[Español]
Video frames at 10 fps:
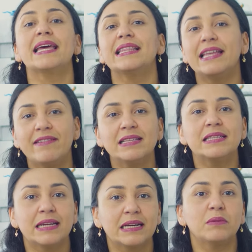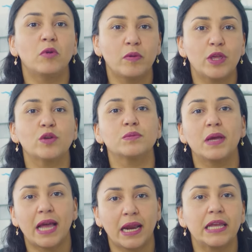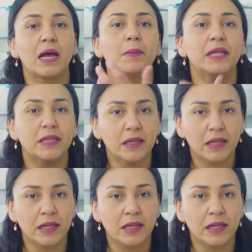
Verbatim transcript: que deban ser removidos mecánicamente